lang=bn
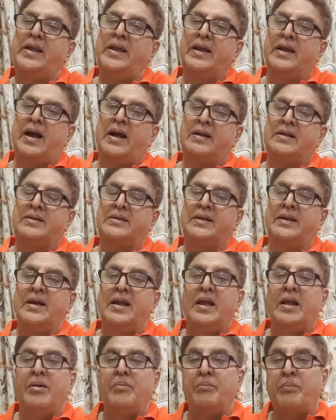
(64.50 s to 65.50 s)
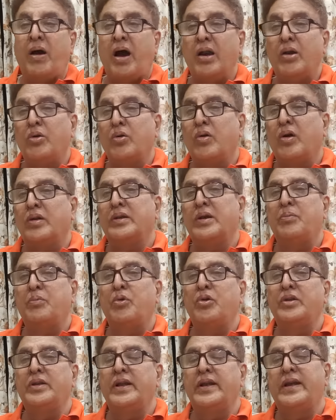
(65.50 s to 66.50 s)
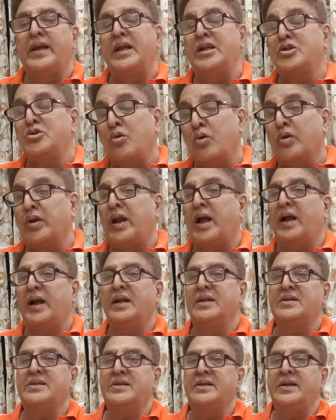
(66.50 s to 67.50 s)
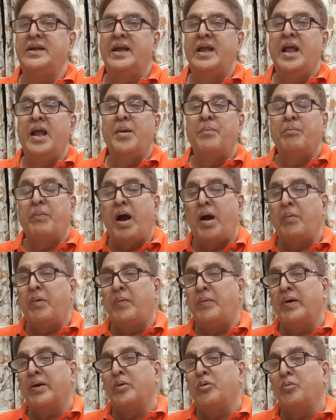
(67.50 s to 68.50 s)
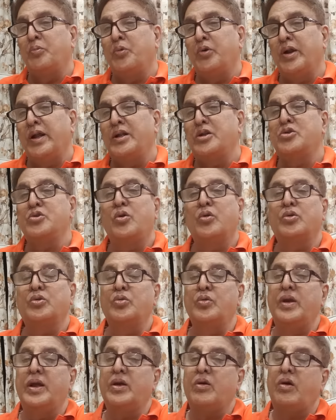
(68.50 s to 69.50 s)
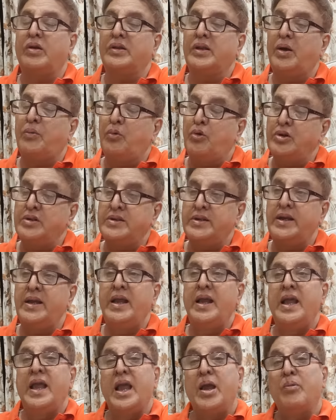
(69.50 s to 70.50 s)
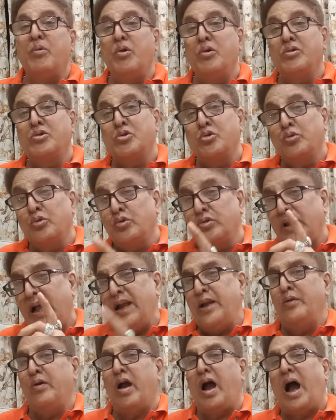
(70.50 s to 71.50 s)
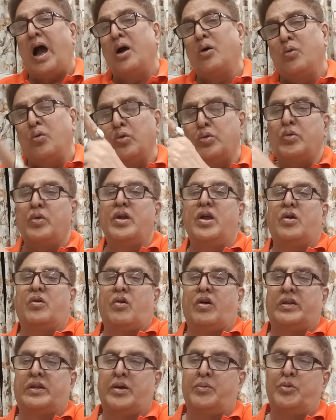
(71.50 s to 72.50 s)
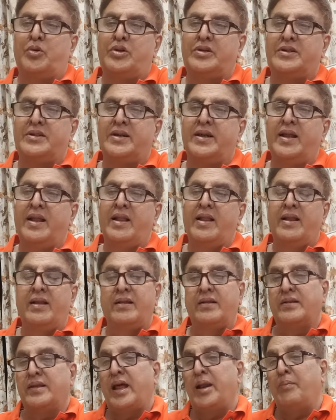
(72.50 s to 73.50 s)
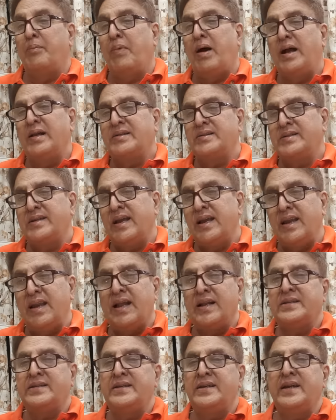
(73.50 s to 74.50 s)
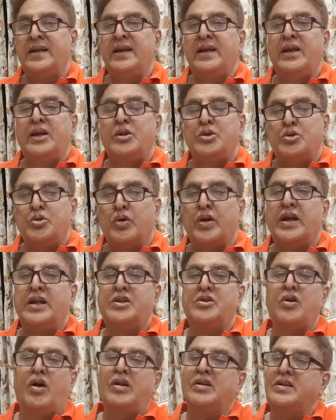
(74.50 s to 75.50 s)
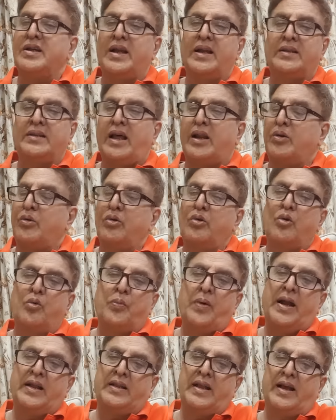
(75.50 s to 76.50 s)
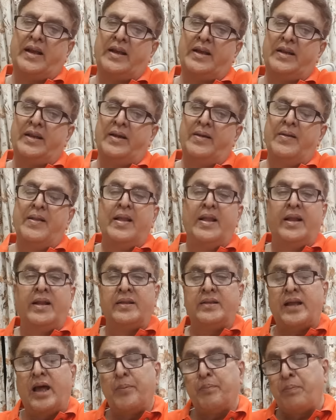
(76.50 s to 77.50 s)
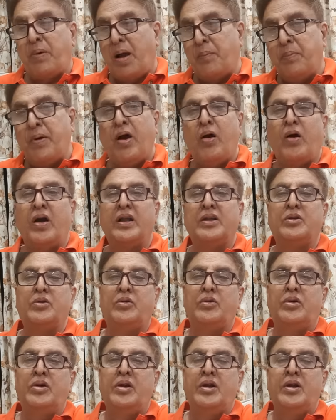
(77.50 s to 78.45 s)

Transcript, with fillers: নিয়ে ঘাটছে ভালো কথা বলতে গিয়ে চোখ রাঙাচ্ছে মা বাবার উপরে চোখ তুলে কথা বলছে এবং শুধু তাই নয় আঙুল তুলে কথা বলছে তার মা চেল্লাচ্ছে চোখে জল ছাড়া তার কোনো উপায় থাকে না তার পাপা হয়তো